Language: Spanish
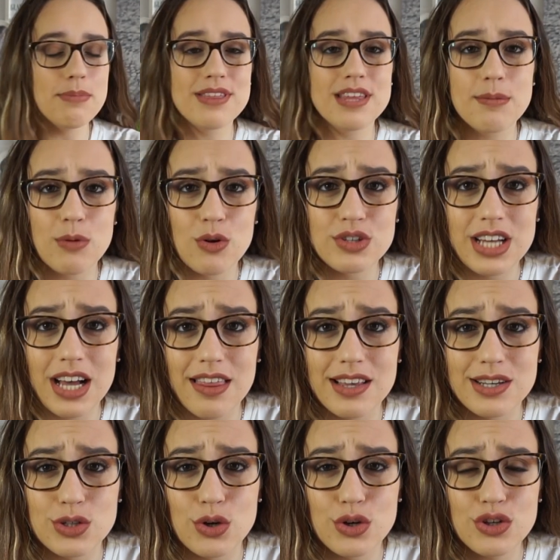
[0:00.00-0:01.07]
a empezar por los
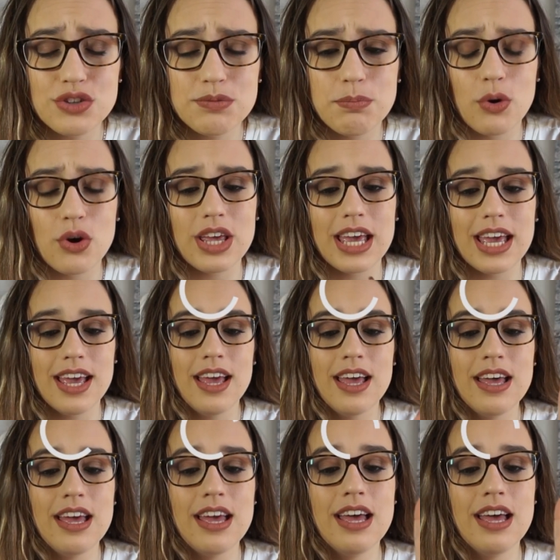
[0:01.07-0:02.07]
accesorios porque